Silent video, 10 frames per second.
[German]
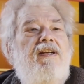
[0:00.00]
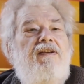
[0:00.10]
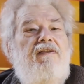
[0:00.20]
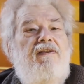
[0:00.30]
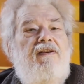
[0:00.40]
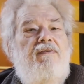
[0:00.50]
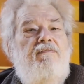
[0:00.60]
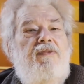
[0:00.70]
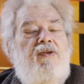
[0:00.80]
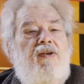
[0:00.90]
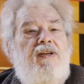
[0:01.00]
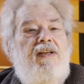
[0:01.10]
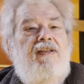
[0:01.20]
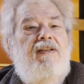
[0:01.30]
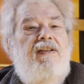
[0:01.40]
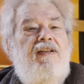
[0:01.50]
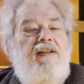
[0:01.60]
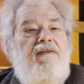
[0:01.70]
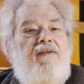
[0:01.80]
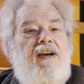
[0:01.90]
äh, besonders äh, in
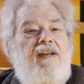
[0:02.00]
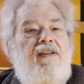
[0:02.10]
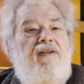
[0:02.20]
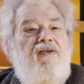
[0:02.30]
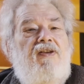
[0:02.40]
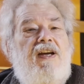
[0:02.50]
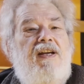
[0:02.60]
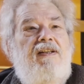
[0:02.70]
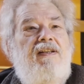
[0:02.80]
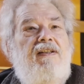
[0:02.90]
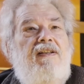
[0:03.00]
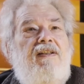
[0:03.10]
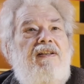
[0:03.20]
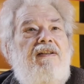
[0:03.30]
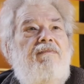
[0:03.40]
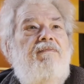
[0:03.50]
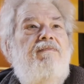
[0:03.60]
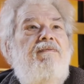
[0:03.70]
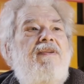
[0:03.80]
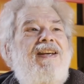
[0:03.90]
den Vereinigten Staaten, ähm,
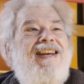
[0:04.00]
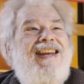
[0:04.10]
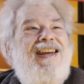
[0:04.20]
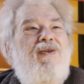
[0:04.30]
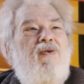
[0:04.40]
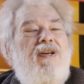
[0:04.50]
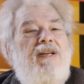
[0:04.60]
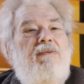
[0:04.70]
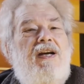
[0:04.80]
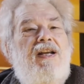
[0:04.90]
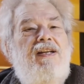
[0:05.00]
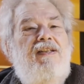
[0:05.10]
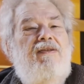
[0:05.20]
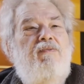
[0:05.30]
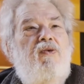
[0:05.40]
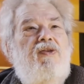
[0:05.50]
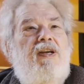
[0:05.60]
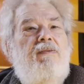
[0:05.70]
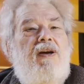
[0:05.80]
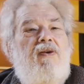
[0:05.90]
Neoliberalismus,
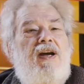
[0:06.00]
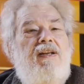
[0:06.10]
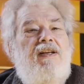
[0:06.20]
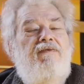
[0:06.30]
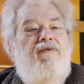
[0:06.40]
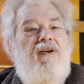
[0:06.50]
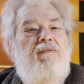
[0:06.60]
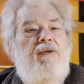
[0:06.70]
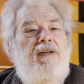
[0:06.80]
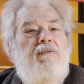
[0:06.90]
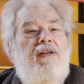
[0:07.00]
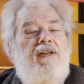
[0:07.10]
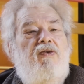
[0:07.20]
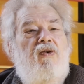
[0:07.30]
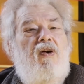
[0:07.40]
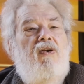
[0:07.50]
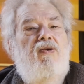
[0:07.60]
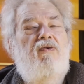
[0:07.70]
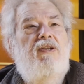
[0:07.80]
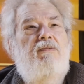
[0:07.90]
aber auch anderen Formen, die man also
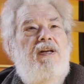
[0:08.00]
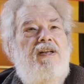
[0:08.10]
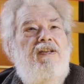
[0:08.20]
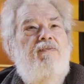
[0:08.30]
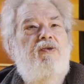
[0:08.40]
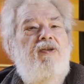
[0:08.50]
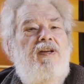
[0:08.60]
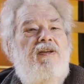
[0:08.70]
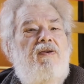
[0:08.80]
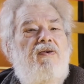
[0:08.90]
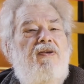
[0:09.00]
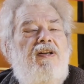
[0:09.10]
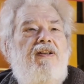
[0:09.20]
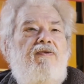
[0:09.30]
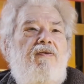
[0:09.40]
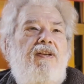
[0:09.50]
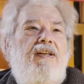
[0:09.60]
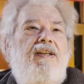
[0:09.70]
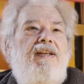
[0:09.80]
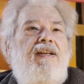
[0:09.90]
Ordoliberalismus nennen könnte, also
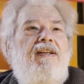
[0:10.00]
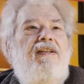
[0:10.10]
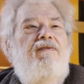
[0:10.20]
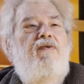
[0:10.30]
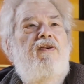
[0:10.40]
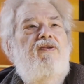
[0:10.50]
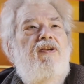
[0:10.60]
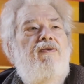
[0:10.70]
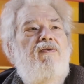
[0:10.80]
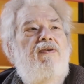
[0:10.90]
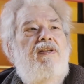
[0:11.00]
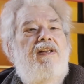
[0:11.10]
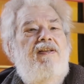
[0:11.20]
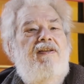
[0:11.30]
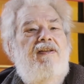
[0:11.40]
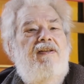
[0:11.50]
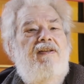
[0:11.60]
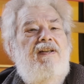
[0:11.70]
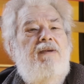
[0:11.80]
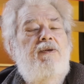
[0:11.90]
die Vorstellung, dass
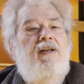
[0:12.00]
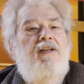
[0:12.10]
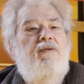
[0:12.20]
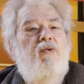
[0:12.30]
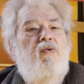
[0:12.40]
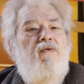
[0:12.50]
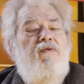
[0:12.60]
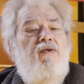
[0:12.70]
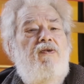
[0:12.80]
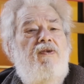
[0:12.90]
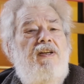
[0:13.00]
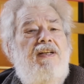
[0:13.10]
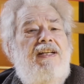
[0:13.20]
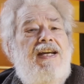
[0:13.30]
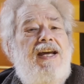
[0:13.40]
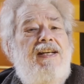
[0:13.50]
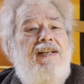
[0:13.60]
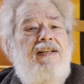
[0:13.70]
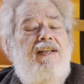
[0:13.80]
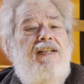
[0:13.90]
Kapitalismus nur funktionieren
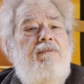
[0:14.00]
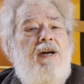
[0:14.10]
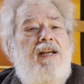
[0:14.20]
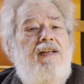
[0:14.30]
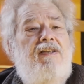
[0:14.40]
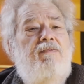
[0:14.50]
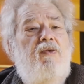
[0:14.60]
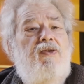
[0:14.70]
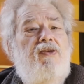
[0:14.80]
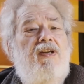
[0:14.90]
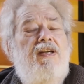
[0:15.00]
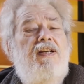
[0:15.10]
kann, Liberalismus